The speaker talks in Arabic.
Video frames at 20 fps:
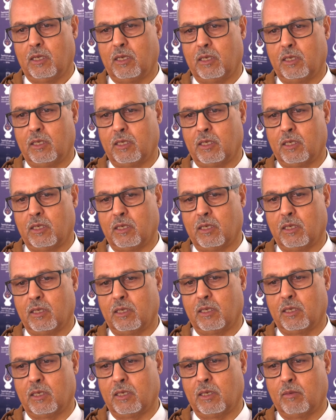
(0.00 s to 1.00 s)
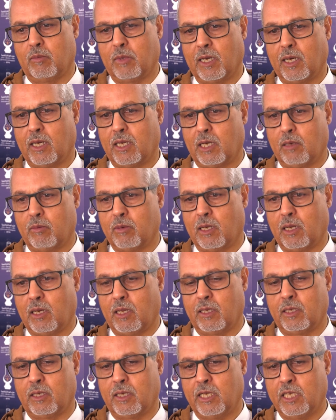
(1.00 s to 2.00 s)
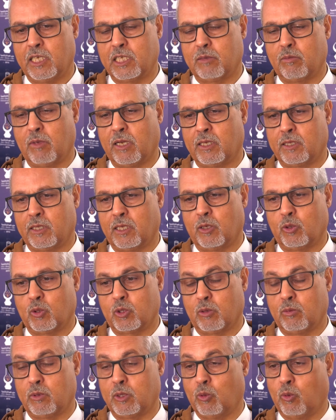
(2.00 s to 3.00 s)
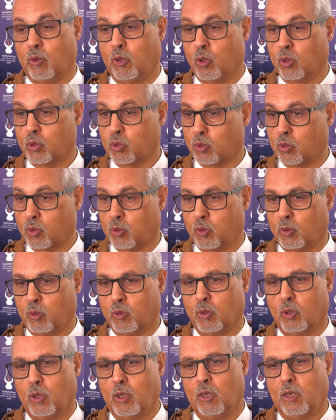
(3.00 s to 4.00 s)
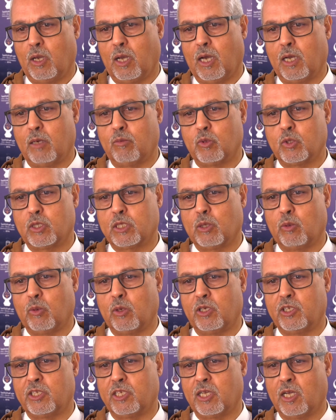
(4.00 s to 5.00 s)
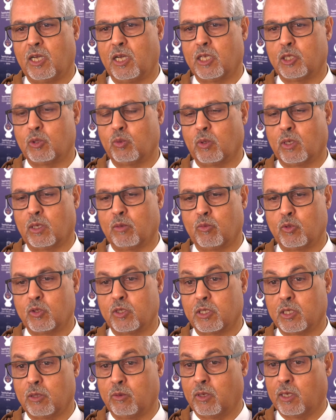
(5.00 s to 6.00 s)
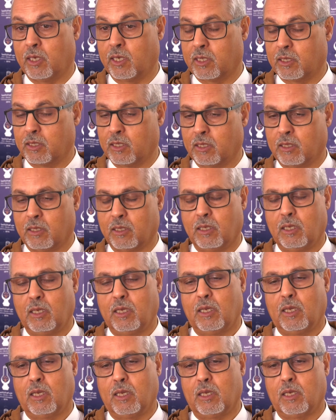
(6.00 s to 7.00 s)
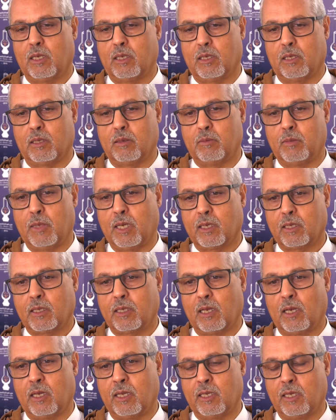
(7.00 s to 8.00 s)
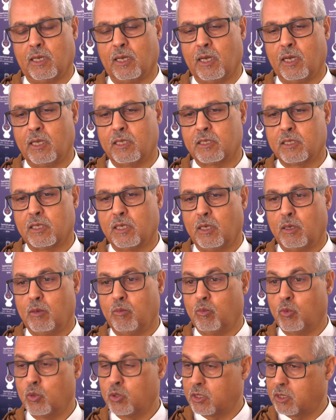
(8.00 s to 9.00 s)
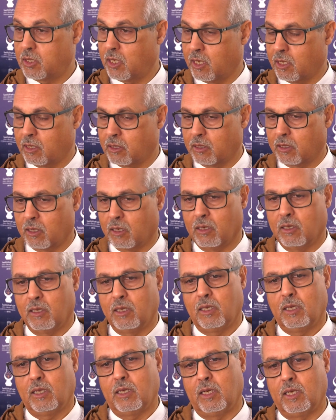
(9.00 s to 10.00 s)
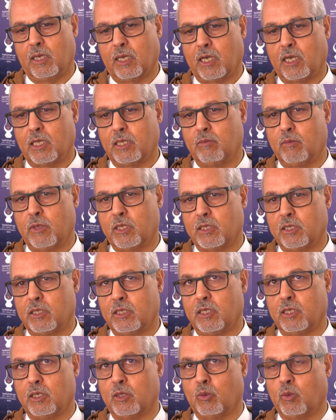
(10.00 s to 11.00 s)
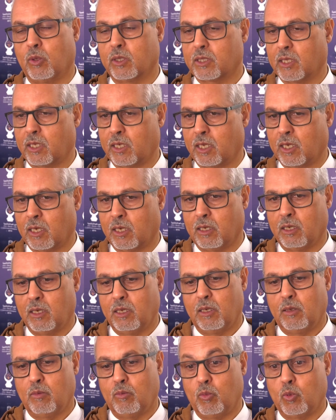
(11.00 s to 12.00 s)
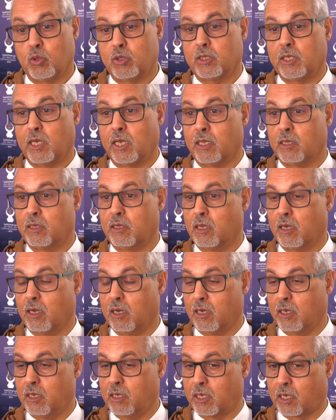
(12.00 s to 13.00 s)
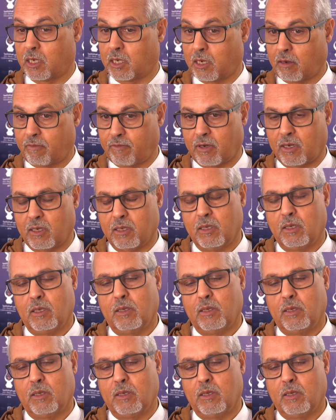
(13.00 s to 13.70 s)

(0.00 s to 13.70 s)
للمغاربة على أن حزب العدالة والتنمية وأطره على مستوى الجهات وعلى مستوى أيضا آه، باقي الهيئات مستعدة لخدمة وطنها مستعدة للرفع